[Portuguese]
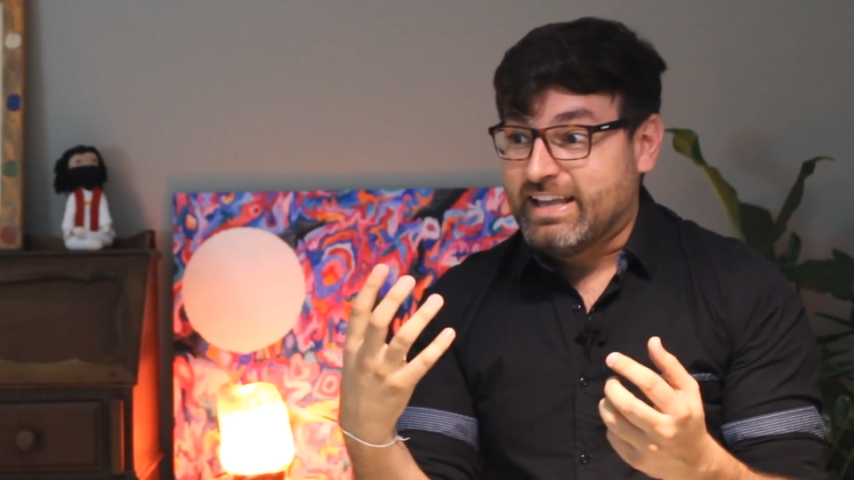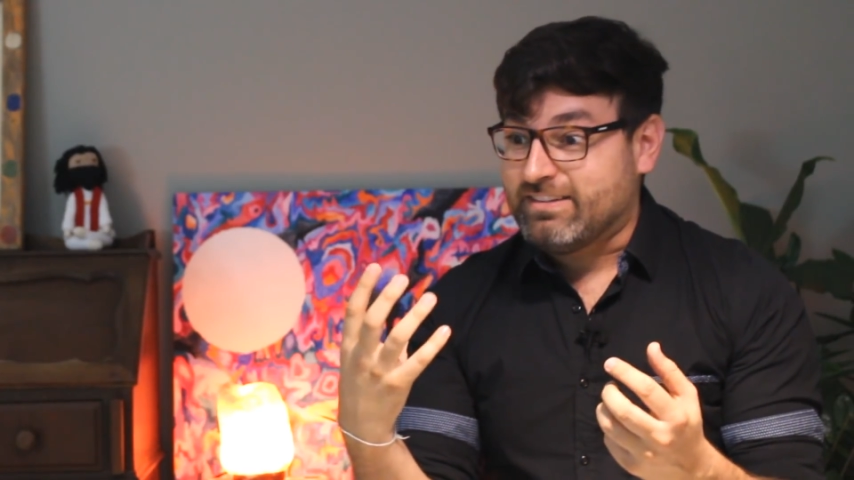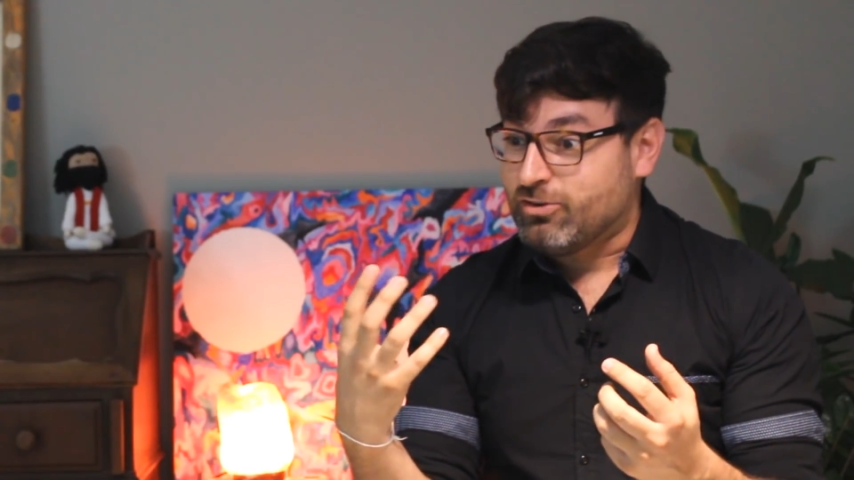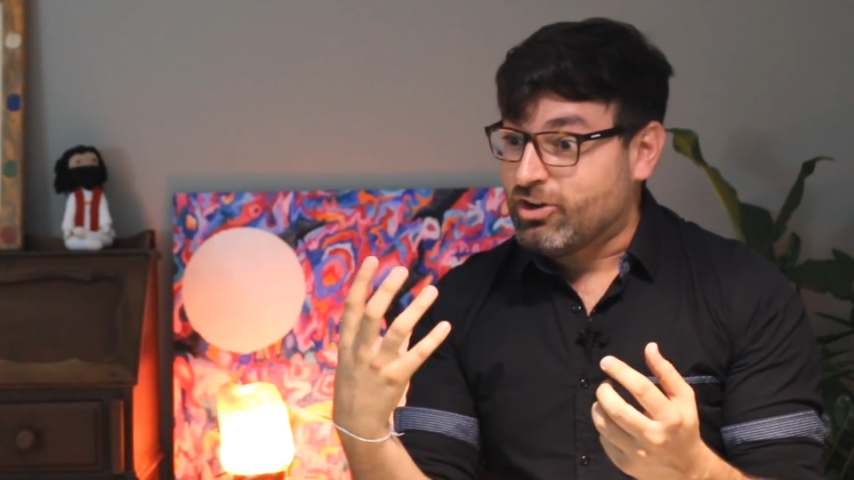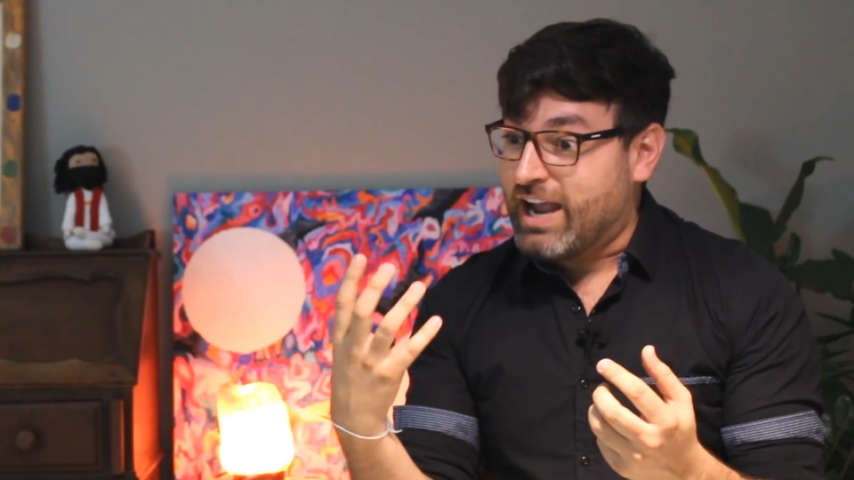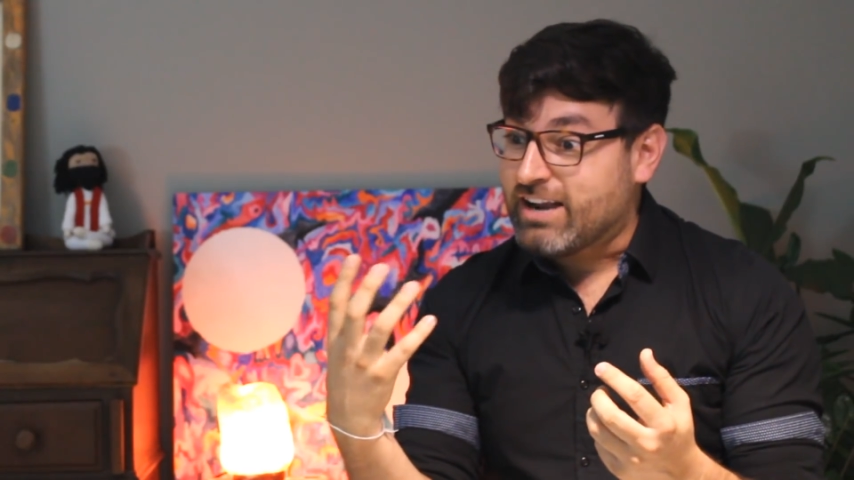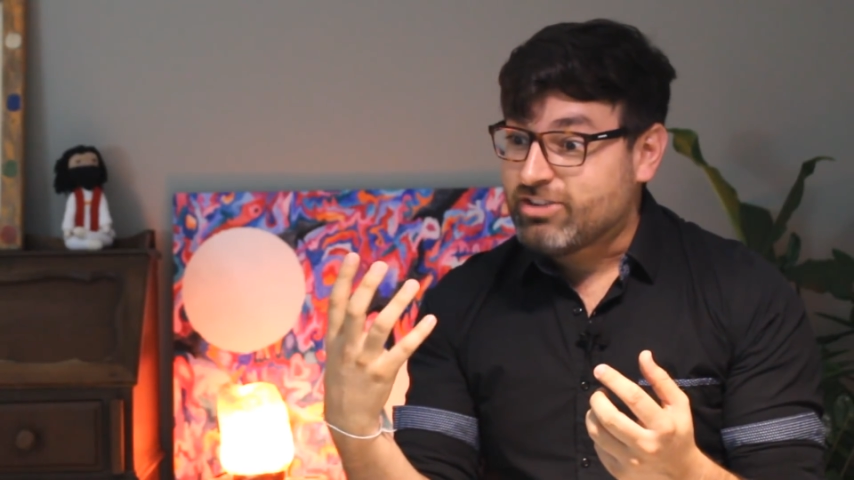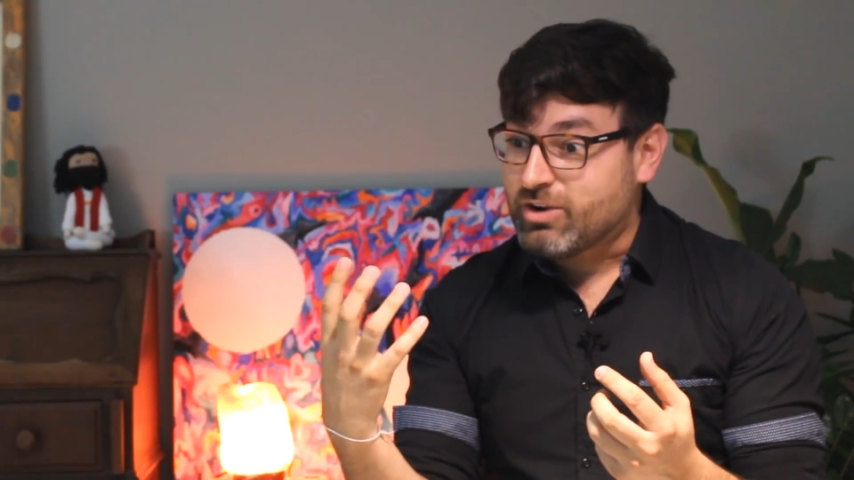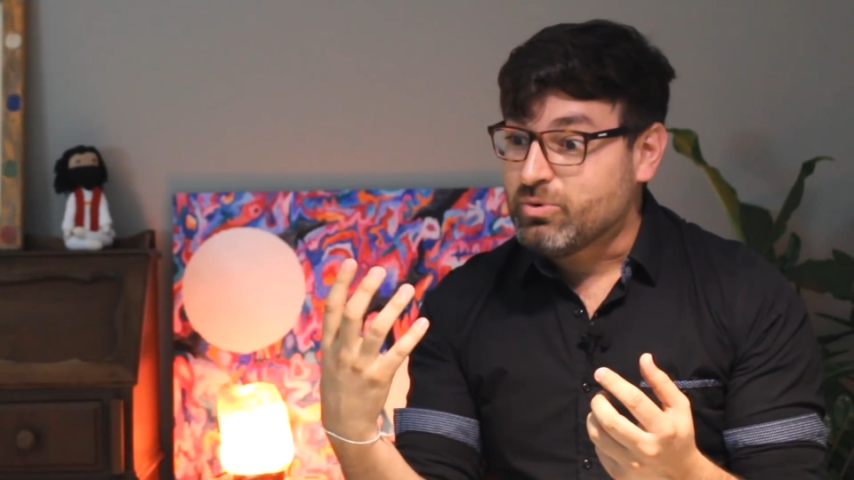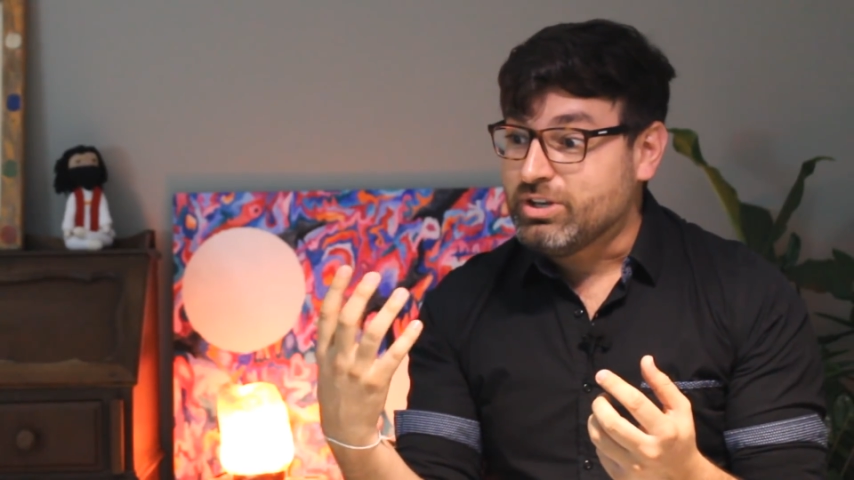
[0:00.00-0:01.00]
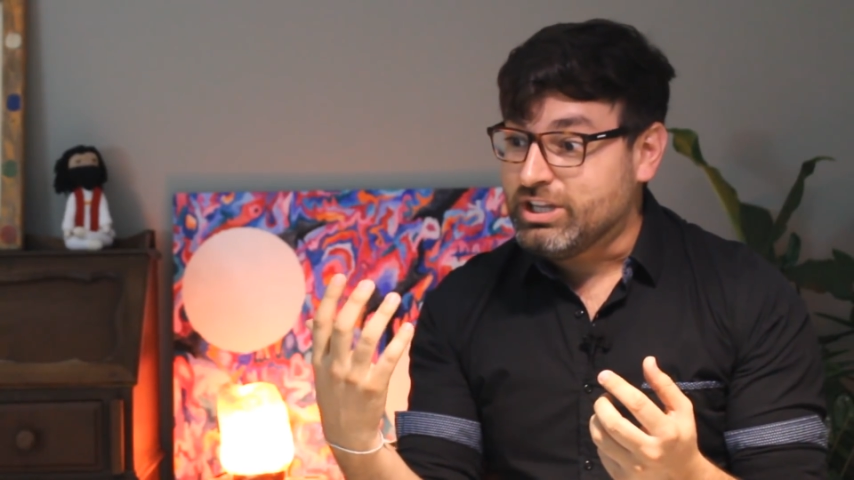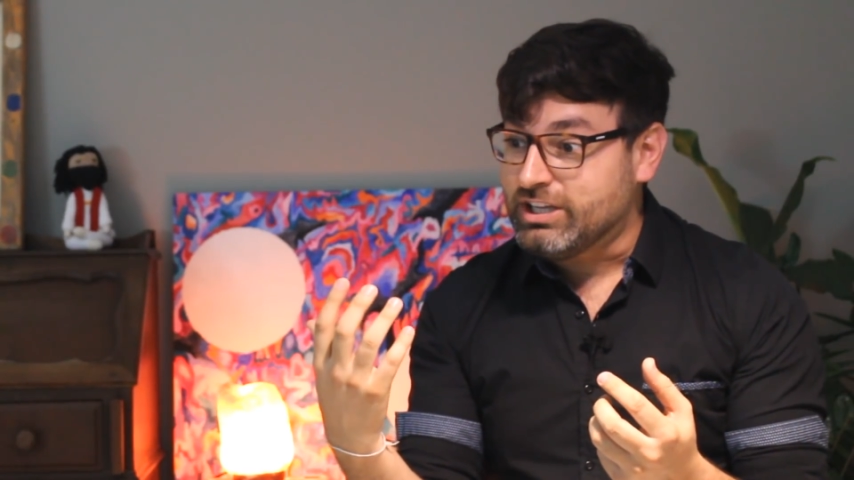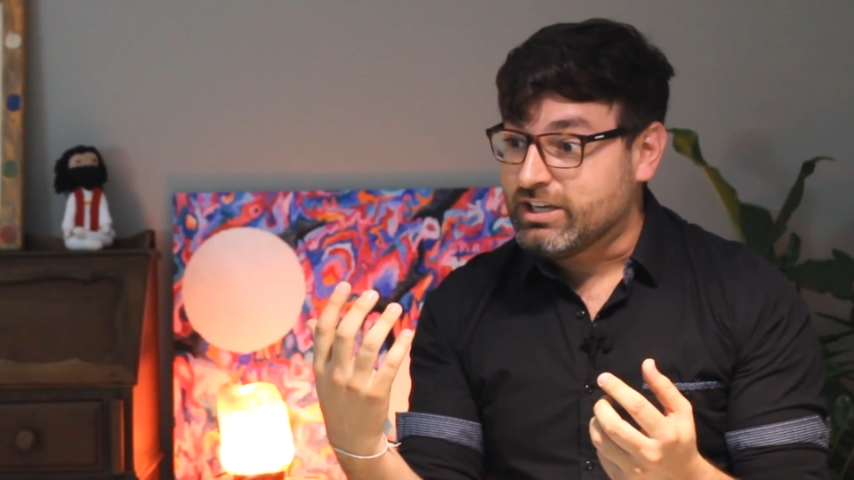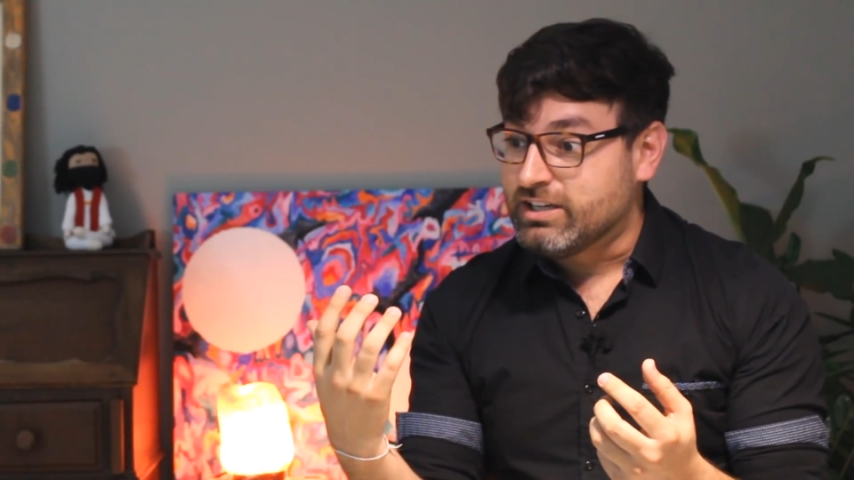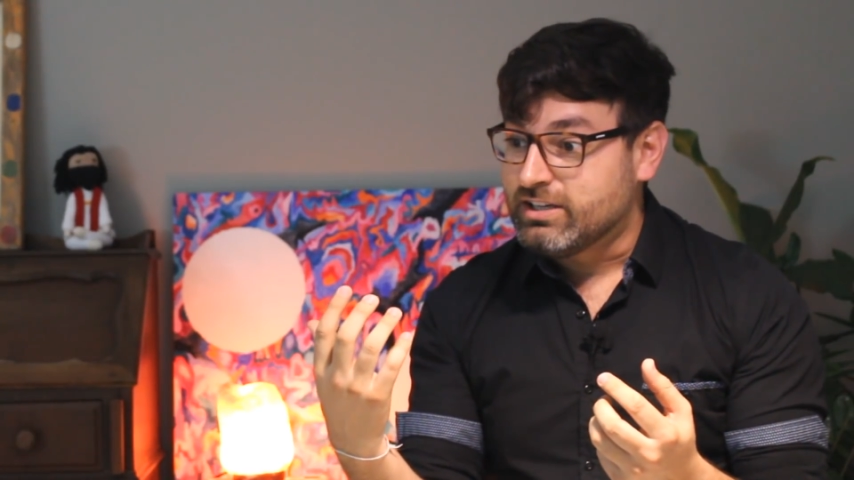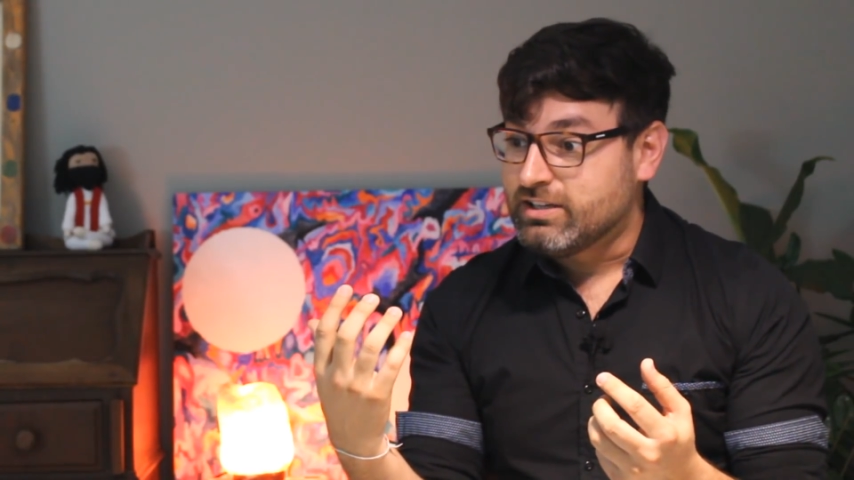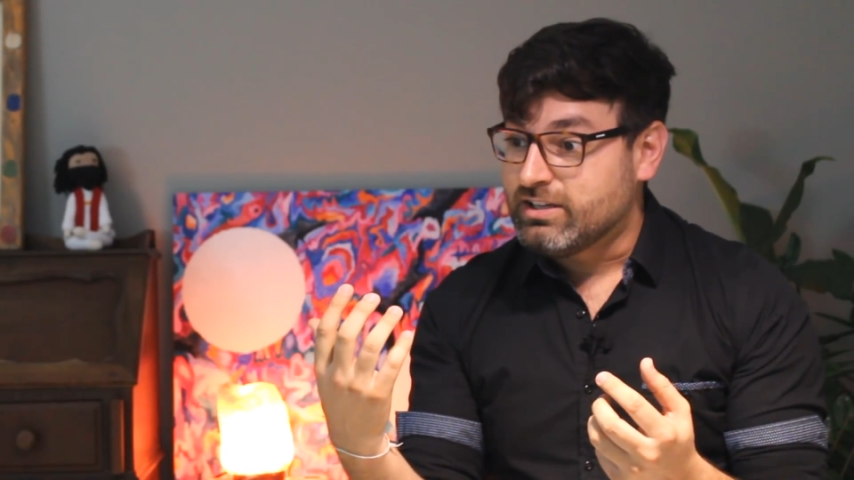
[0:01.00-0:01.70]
Esse olhar de agonia